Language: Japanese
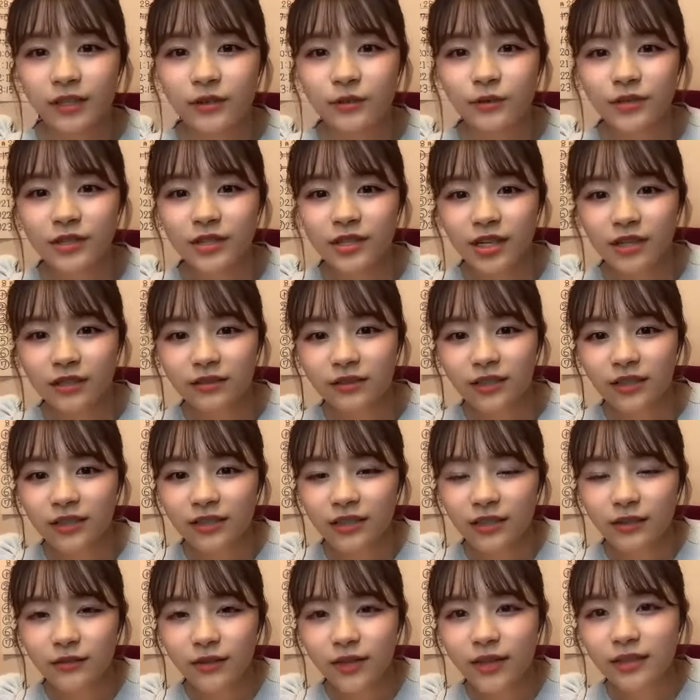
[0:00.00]
星ある
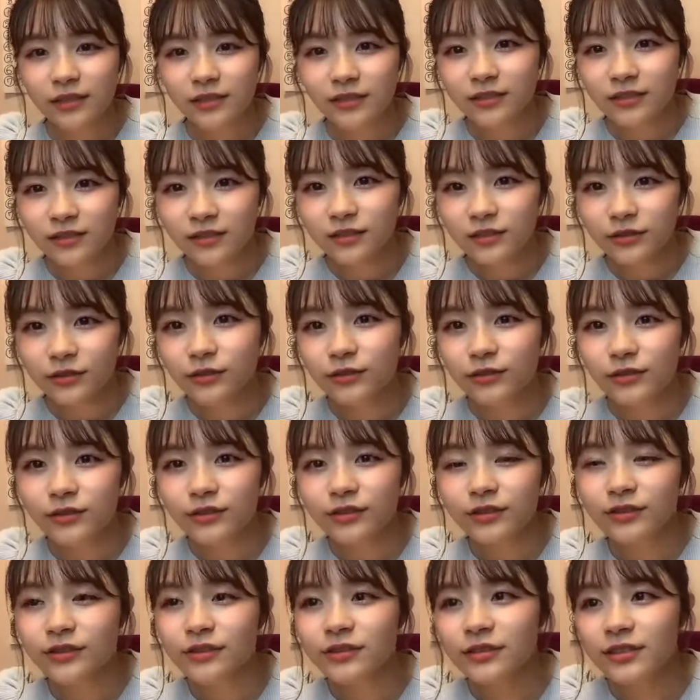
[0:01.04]
方は10個ず
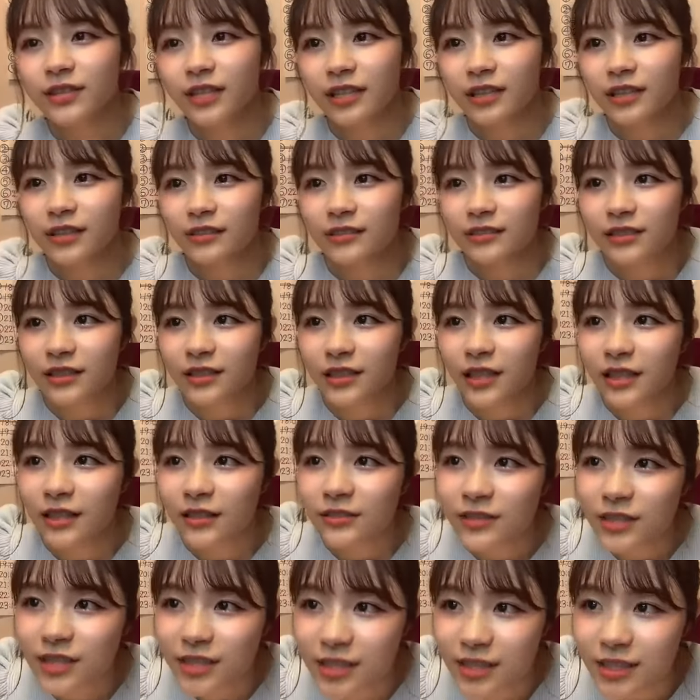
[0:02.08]
つやってくれたら
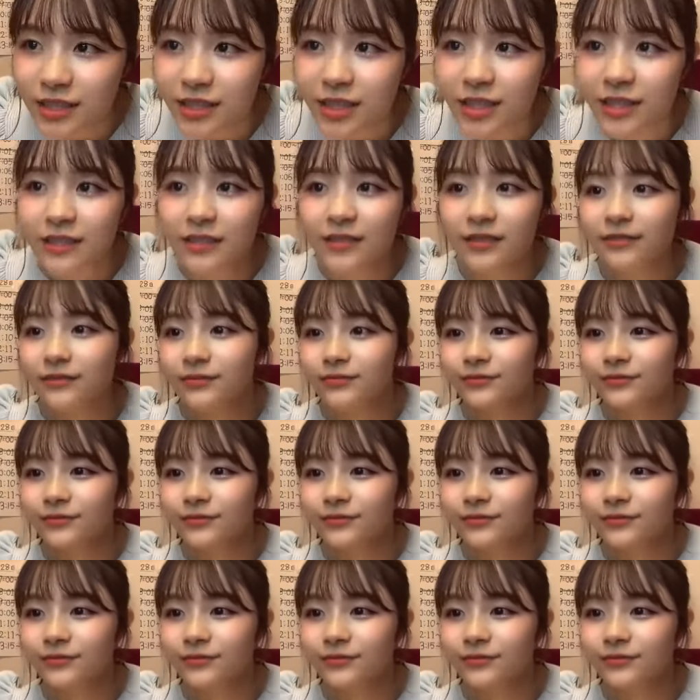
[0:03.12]
嬉しいです